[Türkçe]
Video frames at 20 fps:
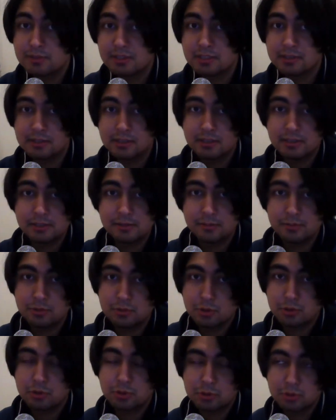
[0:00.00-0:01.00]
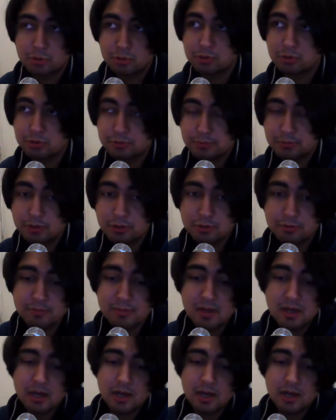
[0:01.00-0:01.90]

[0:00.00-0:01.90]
Ses kalitemin çok kötü olduğunu biliyorum.